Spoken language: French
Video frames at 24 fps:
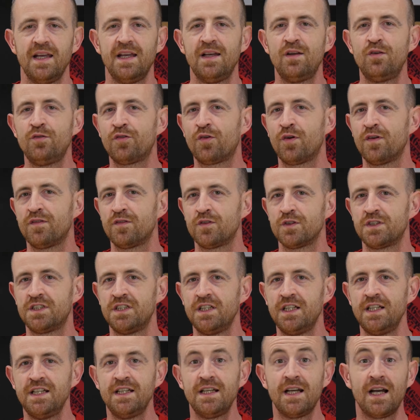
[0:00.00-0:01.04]
Et le froid
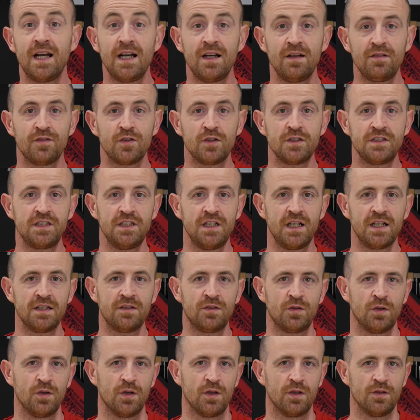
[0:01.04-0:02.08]
ventilé a un
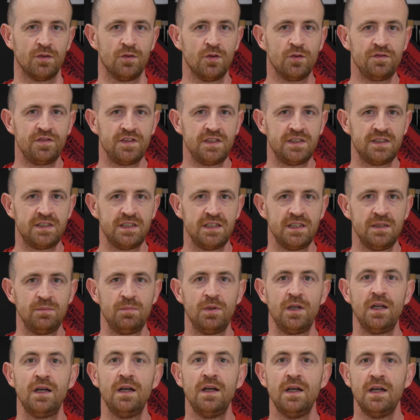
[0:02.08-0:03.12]
ventilateur non
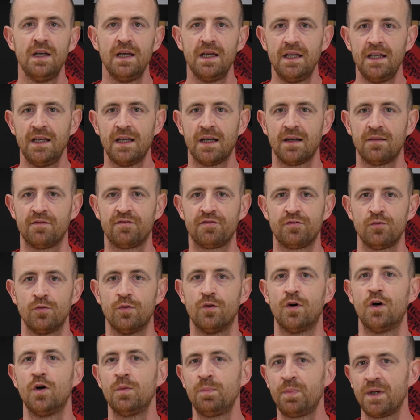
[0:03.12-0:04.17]
visible et un
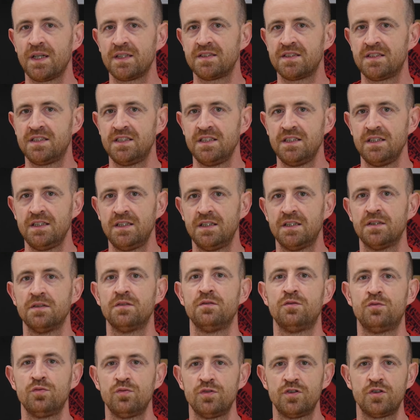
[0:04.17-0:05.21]
fond en plastique
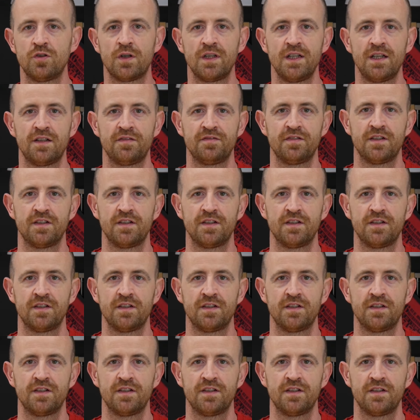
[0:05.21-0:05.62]
d'où sort l'air